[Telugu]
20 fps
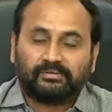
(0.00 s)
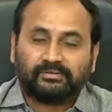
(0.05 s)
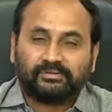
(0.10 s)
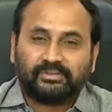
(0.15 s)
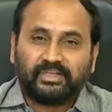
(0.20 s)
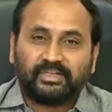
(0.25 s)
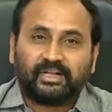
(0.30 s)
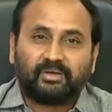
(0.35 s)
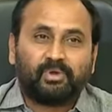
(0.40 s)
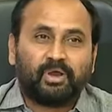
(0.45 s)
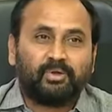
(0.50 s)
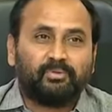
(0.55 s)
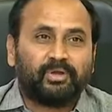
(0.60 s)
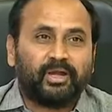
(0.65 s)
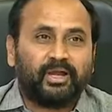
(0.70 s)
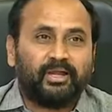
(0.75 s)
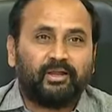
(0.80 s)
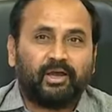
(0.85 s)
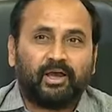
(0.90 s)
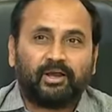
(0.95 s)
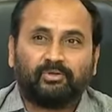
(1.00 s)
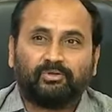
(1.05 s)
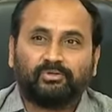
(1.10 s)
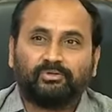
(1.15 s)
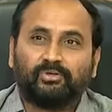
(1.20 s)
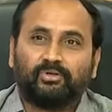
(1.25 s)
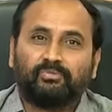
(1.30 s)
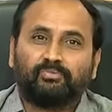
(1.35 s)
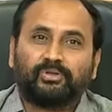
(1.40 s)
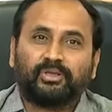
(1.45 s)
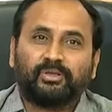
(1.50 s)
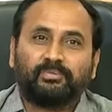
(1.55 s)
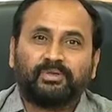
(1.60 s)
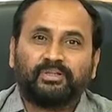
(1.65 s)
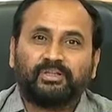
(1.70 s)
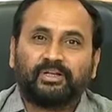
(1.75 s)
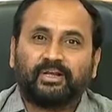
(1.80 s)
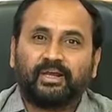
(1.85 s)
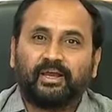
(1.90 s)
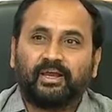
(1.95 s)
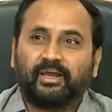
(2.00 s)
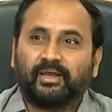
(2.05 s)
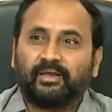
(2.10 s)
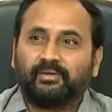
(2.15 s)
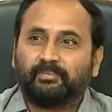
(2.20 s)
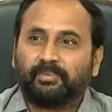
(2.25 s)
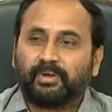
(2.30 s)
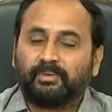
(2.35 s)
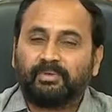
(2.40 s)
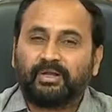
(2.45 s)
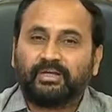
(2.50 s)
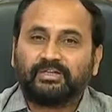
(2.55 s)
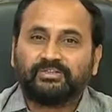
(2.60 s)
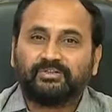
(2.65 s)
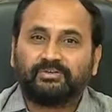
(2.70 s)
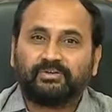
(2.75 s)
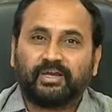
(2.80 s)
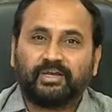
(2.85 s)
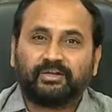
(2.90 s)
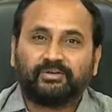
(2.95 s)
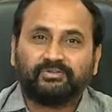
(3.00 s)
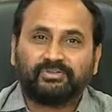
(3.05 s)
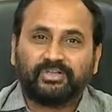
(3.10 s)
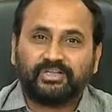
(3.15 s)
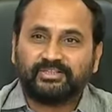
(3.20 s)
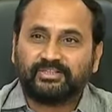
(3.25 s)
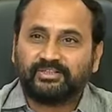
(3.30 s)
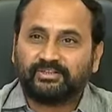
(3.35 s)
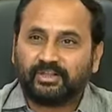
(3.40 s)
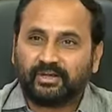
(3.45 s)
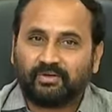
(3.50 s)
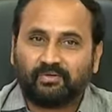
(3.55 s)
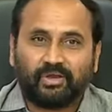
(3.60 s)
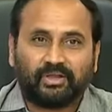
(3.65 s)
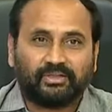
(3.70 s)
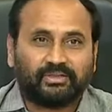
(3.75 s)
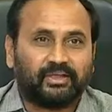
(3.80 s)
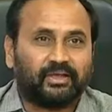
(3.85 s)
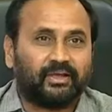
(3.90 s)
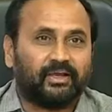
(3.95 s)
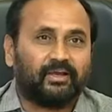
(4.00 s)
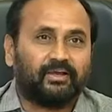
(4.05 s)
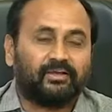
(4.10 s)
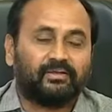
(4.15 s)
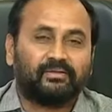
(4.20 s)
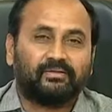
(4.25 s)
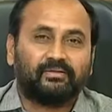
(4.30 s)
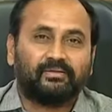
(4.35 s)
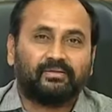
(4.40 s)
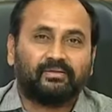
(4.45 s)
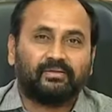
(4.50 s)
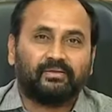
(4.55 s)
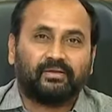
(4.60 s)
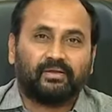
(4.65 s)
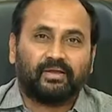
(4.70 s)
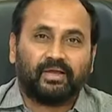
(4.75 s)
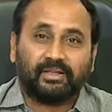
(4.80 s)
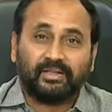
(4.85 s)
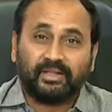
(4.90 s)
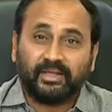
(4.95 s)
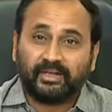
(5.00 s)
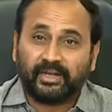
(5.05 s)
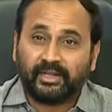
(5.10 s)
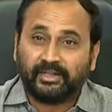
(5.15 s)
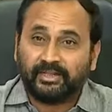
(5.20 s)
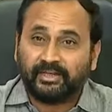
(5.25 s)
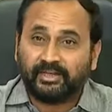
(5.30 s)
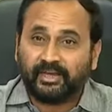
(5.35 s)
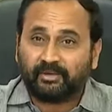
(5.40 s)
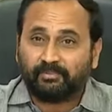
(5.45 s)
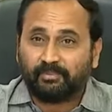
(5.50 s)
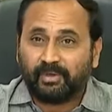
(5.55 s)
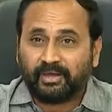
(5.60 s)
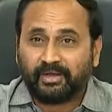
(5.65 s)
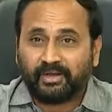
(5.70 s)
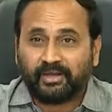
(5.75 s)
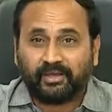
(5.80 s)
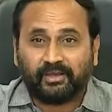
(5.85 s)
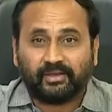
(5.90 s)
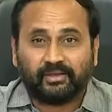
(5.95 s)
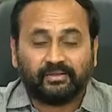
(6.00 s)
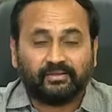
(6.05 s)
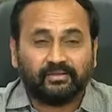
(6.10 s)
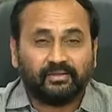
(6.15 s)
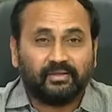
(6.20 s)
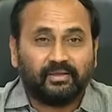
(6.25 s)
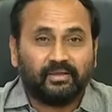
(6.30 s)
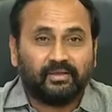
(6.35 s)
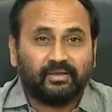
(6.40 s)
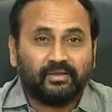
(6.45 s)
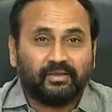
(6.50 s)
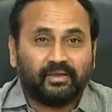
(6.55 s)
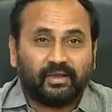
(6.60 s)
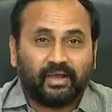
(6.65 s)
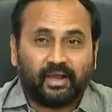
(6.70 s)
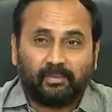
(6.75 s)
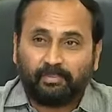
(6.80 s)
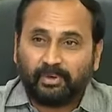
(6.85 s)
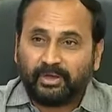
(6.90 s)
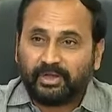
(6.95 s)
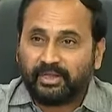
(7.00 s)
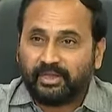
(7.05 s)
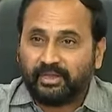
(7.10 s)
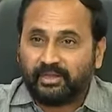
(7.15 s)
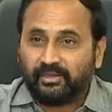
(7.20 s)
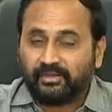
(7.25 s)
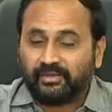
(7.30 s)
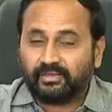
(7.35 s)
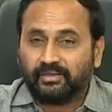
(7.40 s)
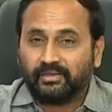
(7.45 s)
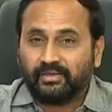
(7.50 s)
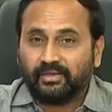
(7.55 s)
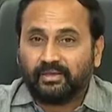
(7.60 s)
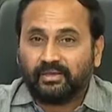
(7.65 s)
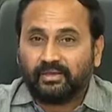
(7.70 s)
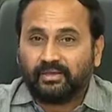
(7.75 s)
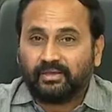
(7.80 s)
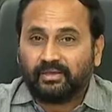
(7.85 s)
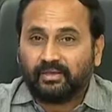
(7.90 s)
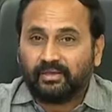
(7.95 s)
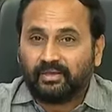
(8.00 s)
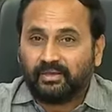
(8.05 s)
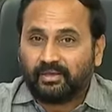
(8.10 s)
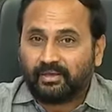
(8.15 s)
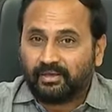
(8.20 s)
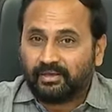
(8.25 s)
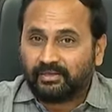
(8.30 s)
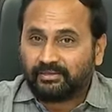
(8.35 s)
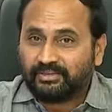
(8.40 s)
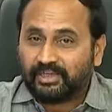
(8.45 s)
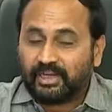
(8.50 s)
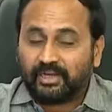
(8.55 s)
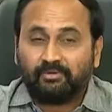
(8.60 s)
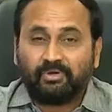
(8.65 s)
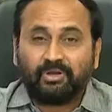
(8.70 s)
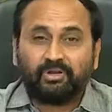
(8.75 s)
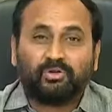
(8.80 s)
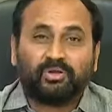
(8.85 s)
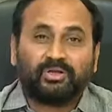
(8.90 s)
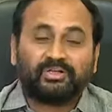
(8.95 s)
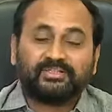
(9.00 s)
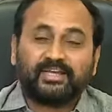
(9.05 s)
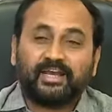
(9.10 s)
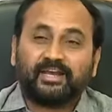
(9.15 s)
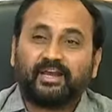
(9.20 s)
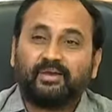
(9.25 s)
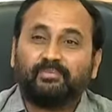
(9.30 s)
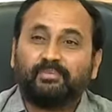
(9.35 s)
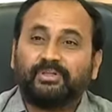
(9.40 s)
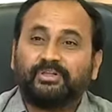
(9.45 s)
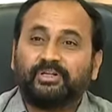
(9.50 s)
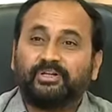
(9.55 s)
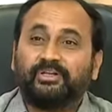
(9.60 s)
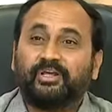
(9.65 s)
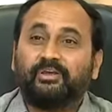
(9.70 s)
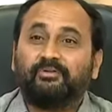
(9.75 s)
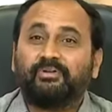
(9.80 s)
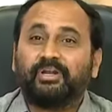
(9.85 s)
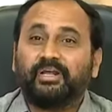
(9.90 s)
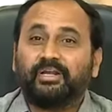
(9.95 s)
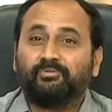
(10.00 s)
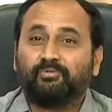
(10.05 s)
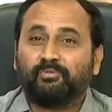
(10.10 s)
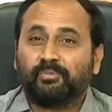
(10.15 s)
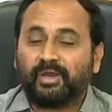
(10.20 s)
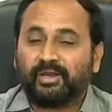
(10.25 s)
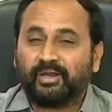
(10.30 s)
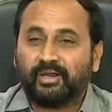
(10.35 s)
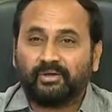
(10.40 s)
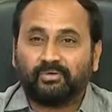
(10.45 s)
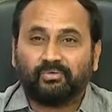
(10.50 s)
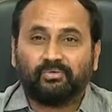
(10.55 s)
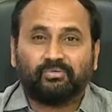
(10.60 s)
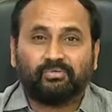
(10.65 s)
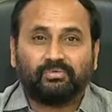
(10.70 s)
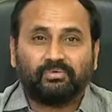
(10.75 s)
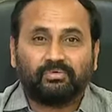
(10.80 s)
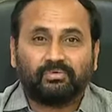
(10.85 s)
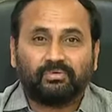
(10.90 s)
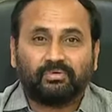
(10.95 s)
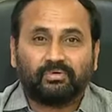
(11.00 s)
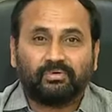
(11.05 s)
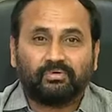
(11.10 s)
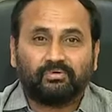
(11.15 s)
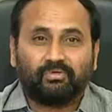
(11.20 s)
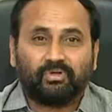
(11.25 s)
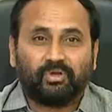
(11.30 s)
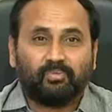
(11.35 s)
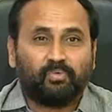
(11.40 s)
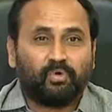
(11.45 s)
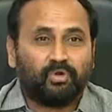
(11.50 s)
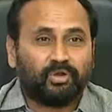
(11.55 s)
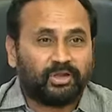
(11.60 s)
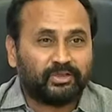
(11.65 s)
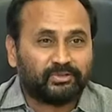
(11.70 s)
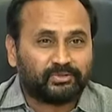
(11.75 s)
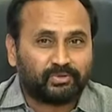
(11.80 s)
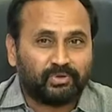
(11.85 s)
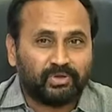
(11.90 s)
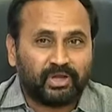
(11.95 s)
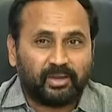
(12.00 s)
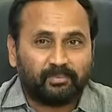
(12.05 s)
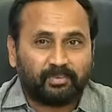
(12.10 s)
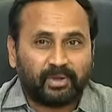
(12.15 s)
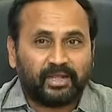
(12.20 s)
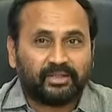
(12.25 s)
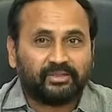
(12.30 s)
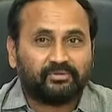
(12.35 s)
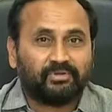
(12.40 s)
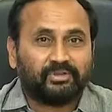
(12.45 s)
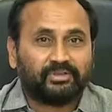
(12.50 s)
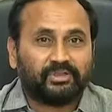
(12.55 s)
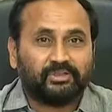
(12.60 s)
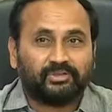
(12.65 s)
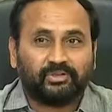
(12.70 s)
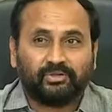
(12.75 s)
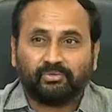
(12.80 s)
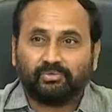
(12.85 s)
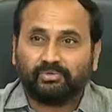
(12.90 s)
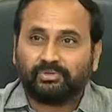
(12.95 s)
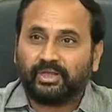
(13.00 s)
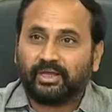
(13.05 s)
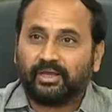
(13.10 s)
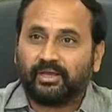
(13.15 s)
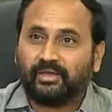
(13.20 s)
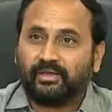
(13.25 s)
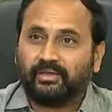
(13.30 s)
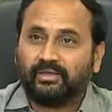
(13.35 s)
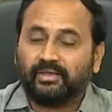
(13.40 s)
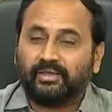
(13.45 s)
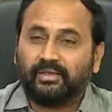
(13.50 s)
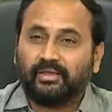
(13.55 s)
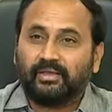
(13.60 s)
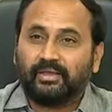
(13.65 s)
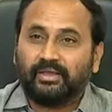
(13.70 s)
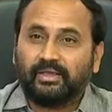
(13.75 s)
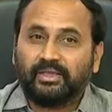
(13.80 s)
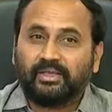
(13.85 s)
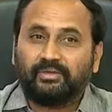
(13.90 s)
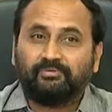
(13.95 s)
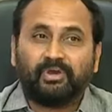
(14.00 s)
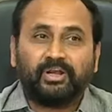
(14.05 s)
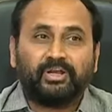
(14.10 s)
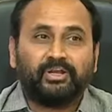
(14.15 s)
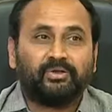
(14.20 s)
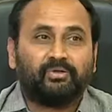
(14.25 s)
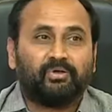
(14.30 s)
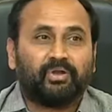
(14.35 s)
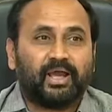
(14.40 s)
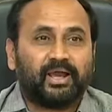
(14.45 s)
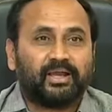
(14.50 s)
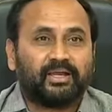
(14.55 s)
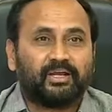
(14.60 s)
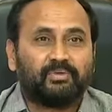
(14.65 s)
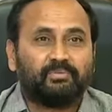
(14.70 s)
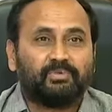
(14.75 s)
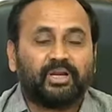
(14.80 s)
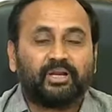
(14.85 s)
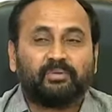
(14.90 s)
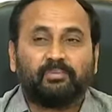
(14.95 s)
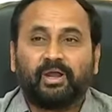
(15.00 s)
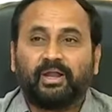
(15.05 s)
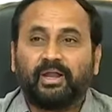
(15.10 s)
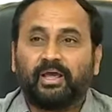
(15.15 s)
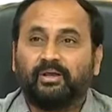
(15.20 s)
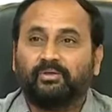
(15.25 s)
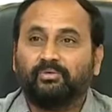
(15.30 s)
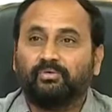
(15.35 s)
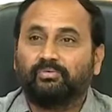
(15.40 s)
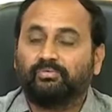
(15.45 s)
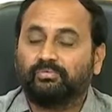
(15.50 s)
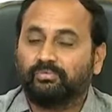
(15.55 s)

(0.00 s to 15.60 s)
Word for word: చంద్రబాబు నాయుడు ఆ రోజుల్లో ముఖ్యమంత్రిగా ప్రమాణ స్వీకారం చేసిన తర్వాత అదే నదీ గర్భాన అప్పటి జలవనరుల శాఖ మంత్రి దేవినేని ఉమా గారు ఒక బోట్ వేసుకొని ఆ ప్రాంతం అంతా తిరుగుతా ఇవన్నీ కూడా అక్రమ నిర్మాణాలు